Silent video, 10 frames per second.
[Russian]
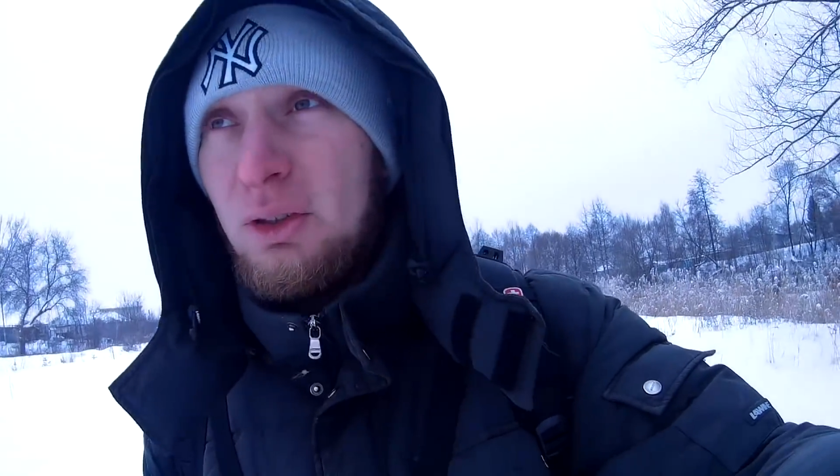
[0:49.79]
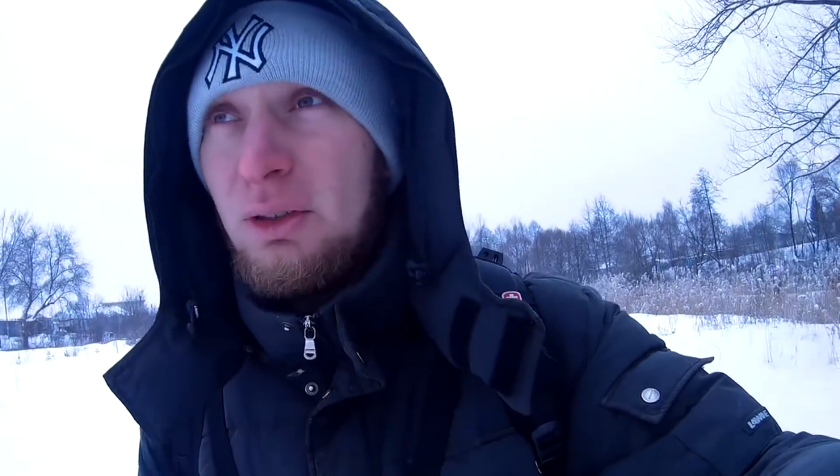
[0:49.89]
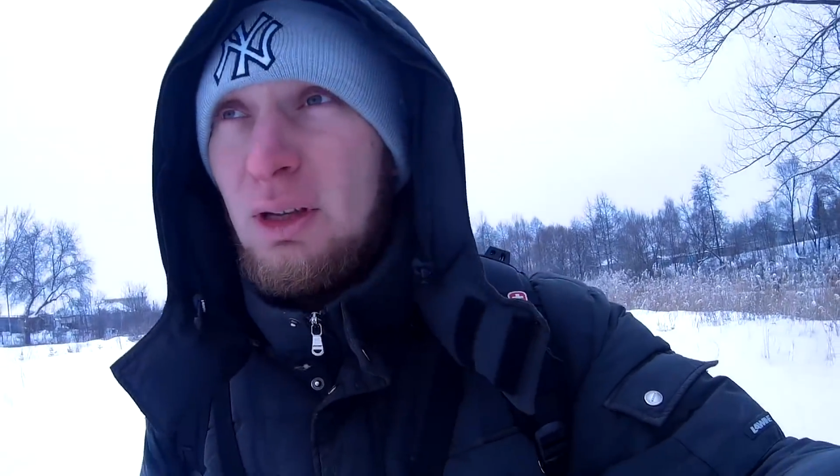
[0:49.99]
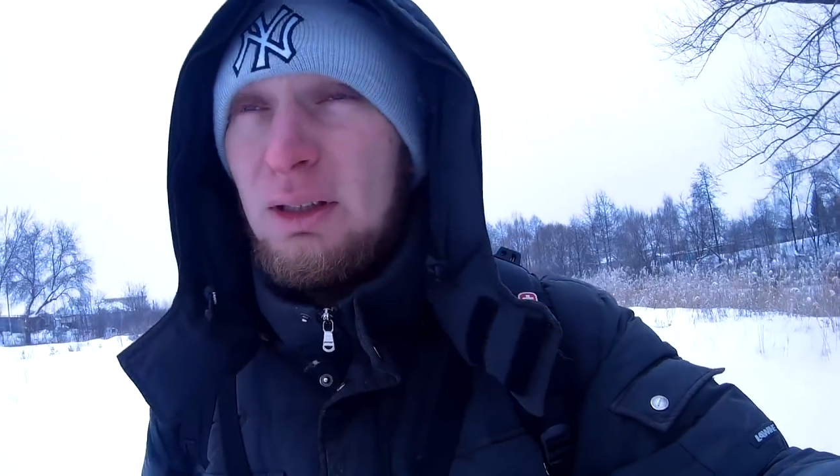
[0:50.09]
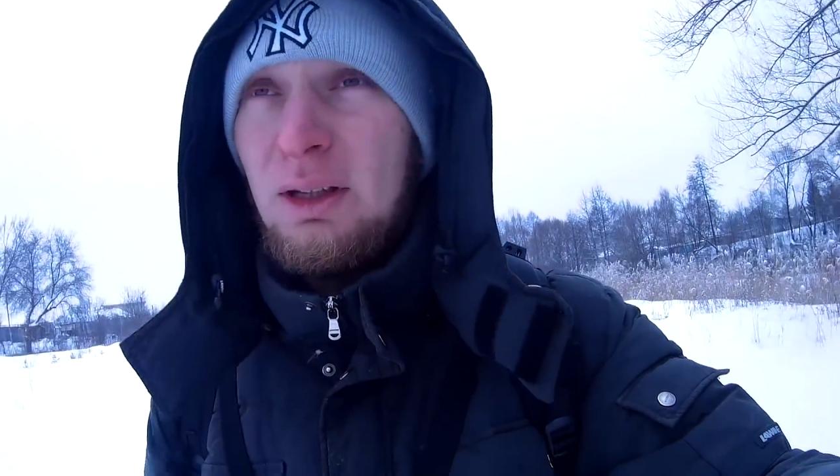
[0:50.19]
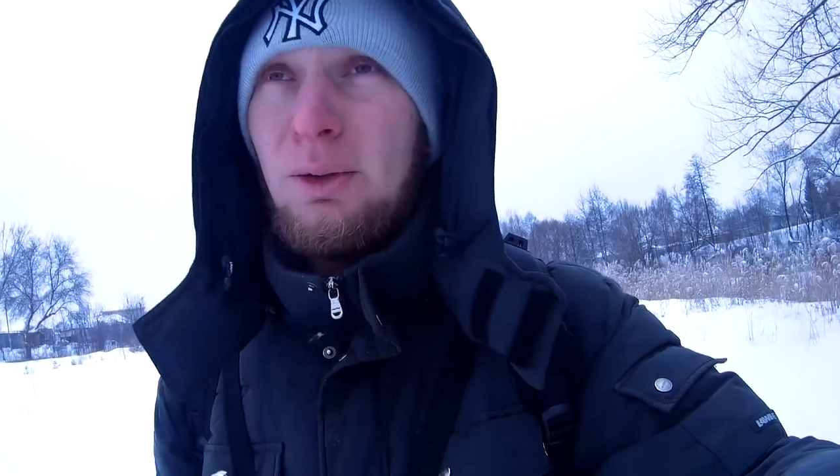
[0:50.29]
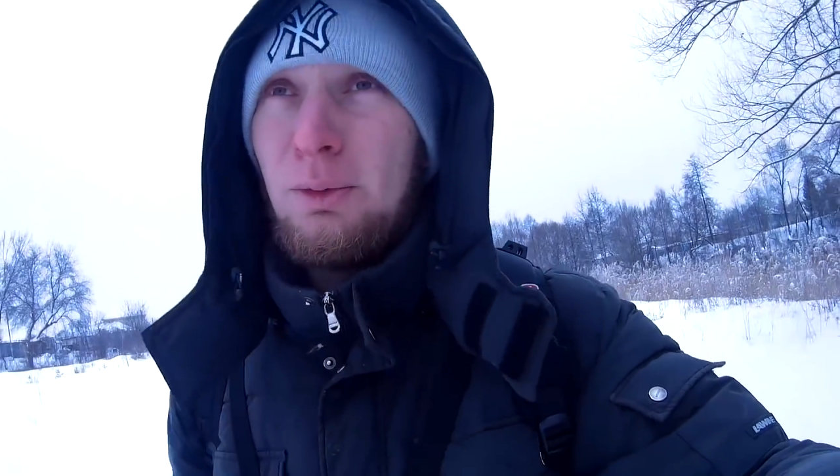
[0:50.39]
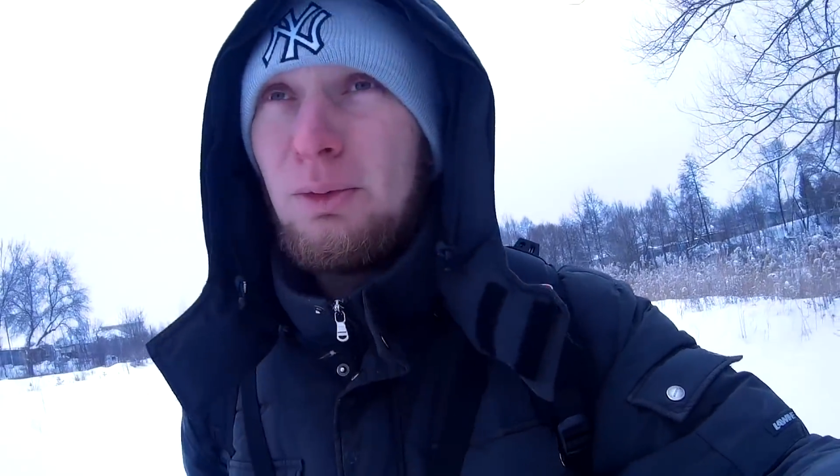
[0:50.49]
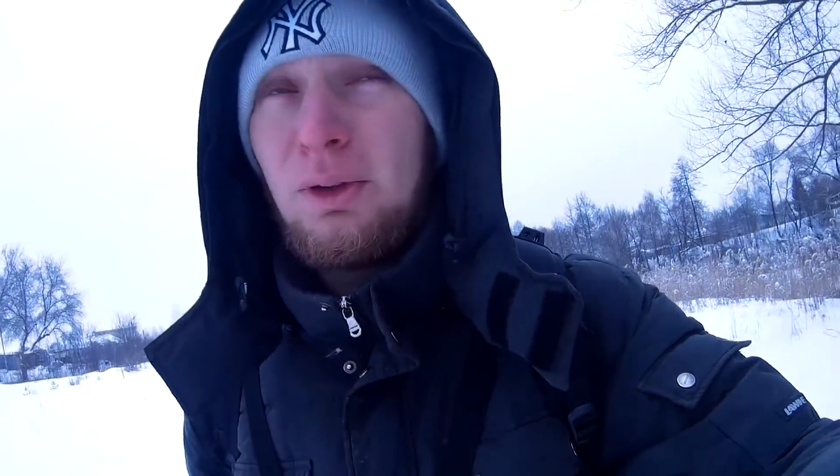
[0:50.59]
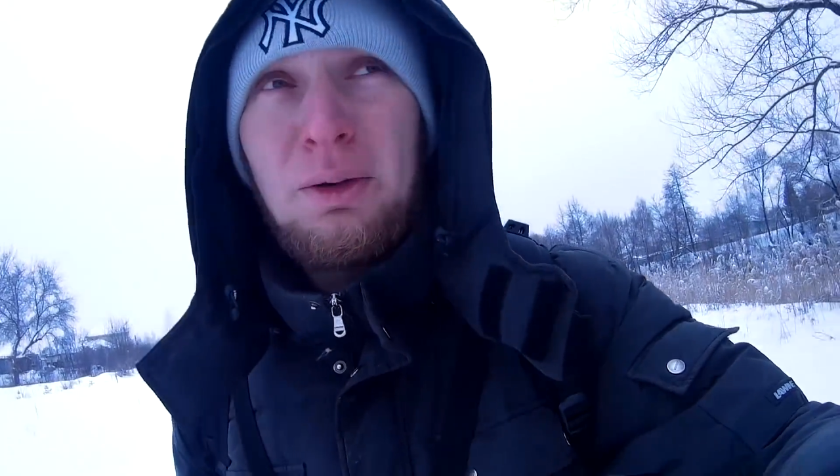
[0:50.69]
для
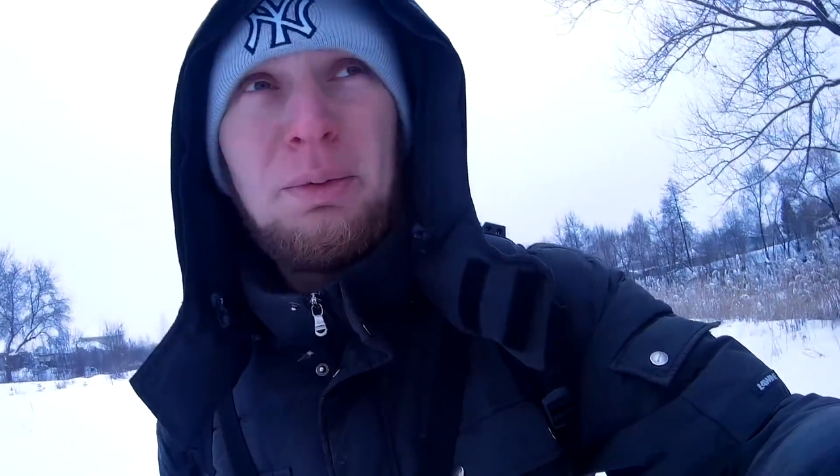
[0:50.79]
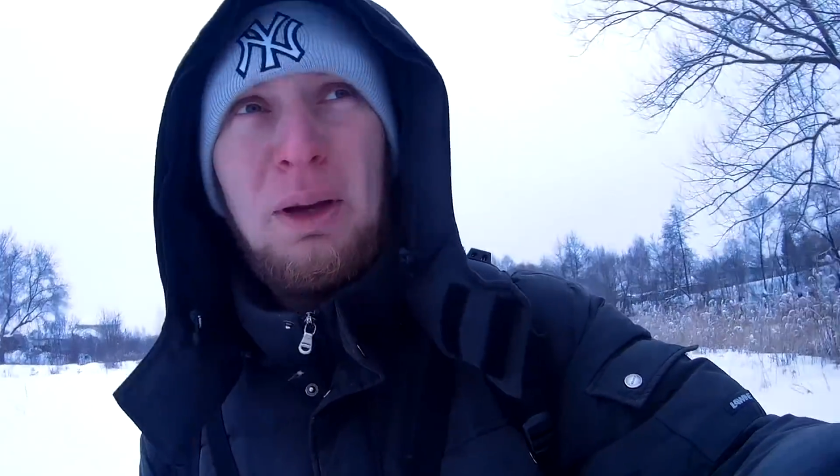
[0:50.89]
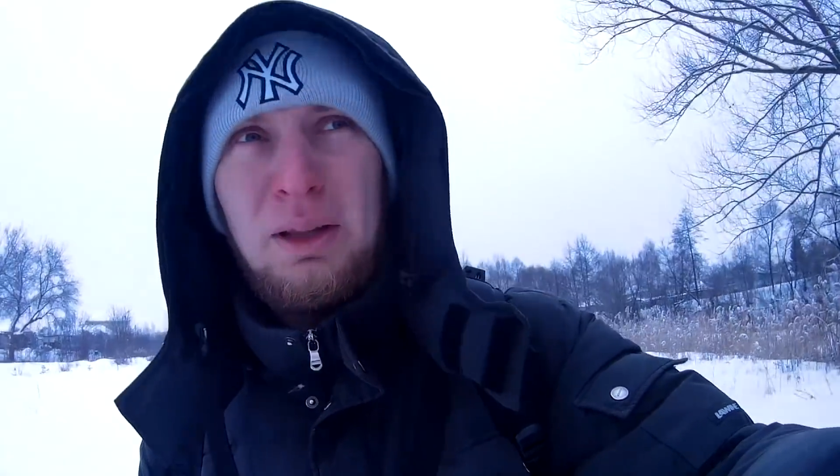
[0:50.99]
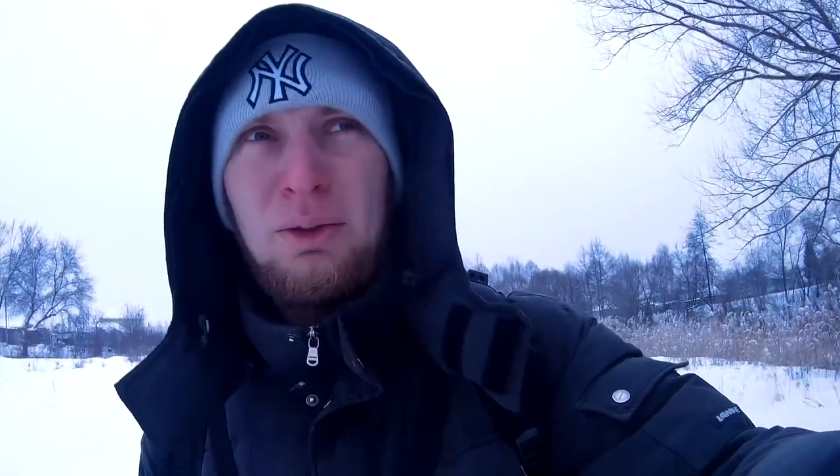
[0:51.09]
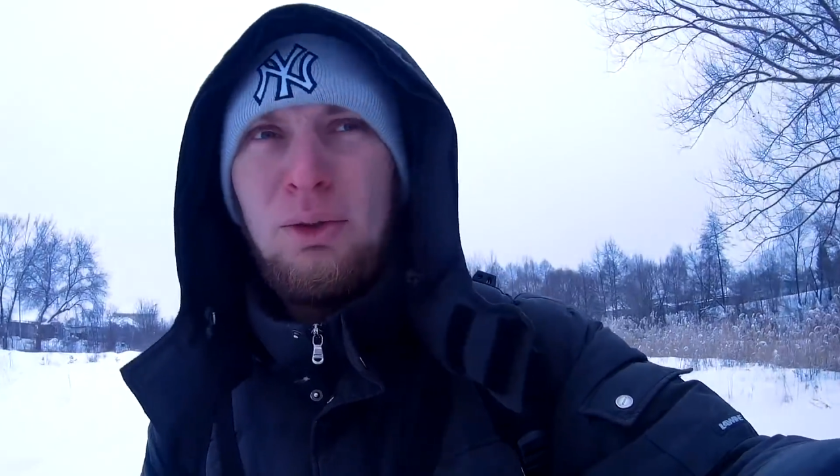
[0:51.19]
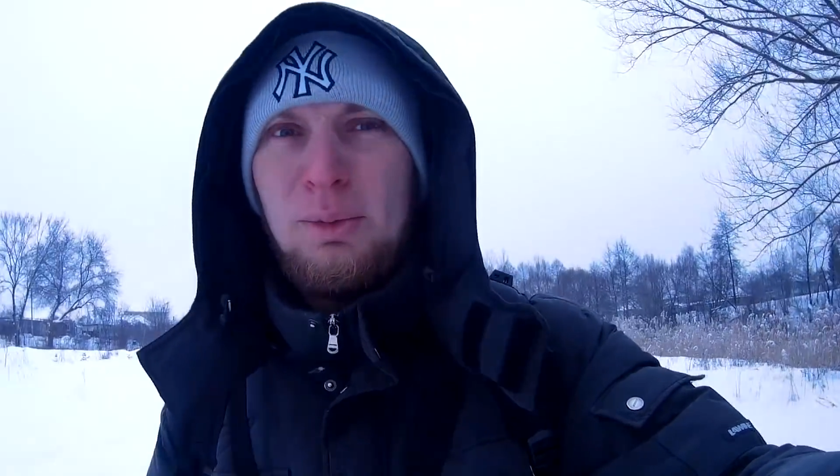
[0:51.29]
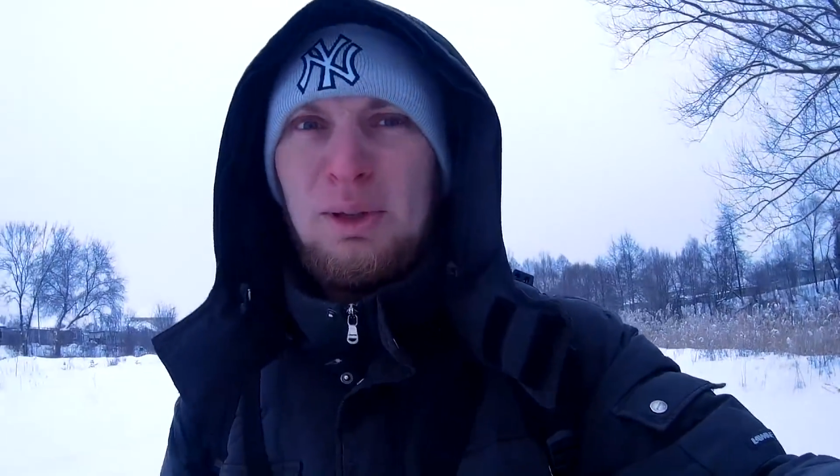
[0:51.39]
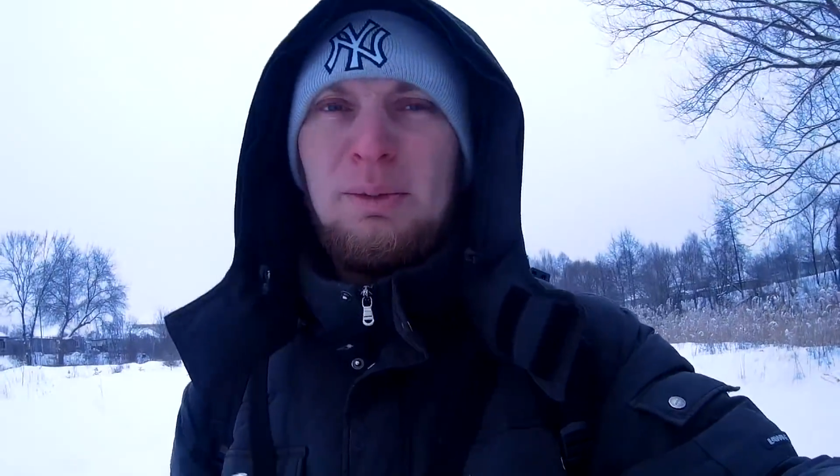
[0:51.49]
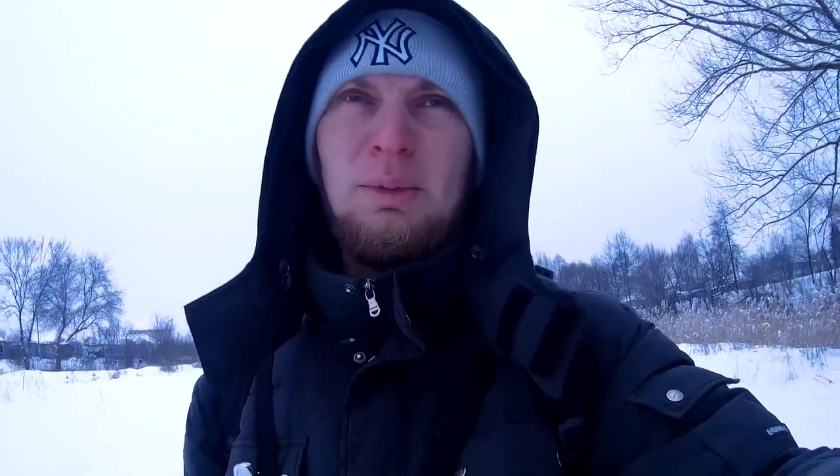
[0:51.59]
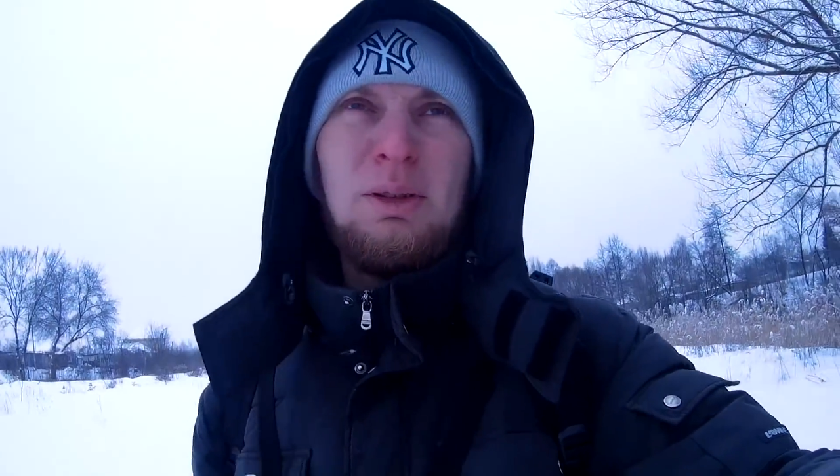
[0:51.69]
нагрудного крепления дома
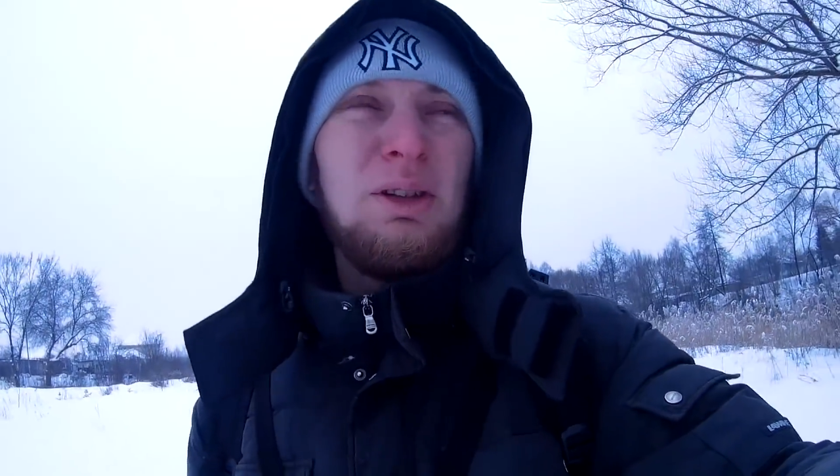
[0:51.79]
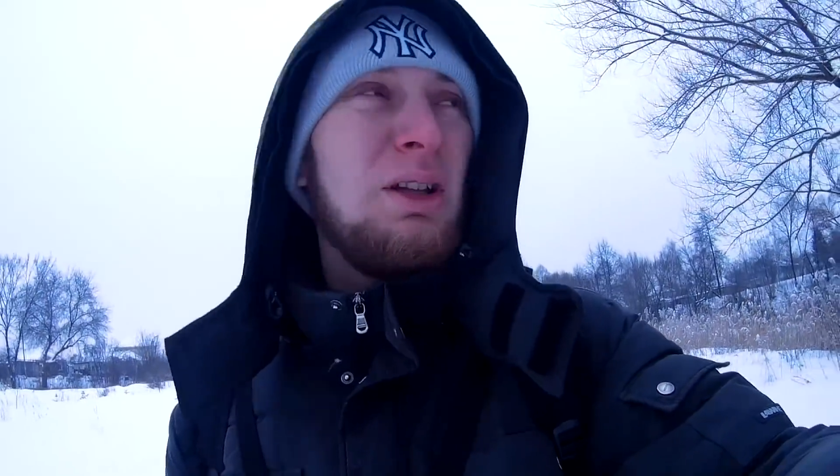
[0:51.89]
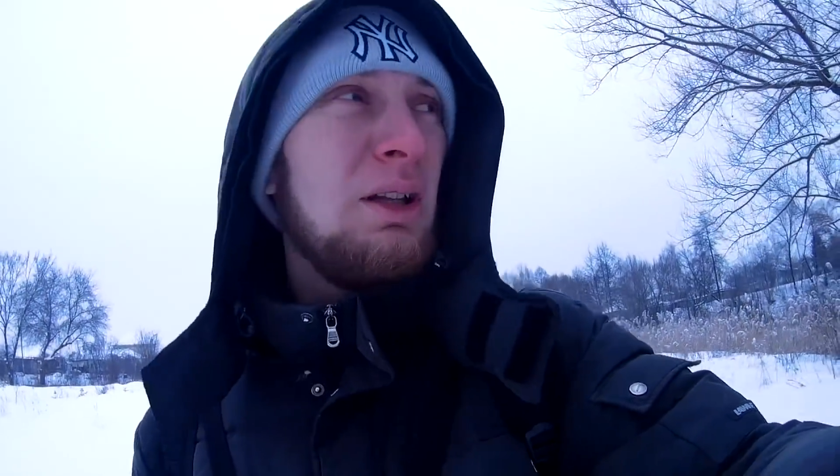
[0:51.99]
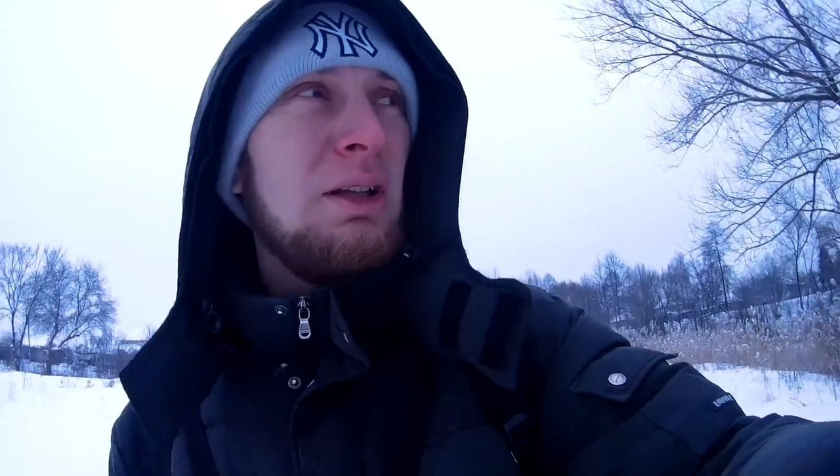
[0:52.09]
забыл,